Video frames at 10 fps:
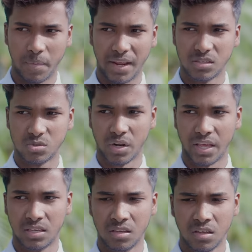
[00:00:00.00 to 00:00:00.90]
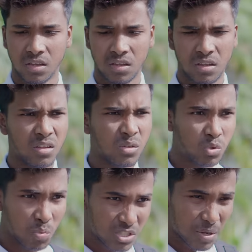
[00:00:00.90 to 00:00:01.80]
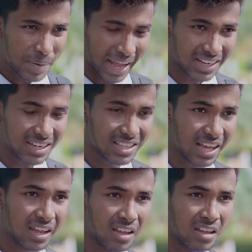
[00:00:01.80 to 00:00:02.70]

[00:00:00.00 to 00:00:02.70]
मैंने सुना है कि तुम मुझसे प्यार करती है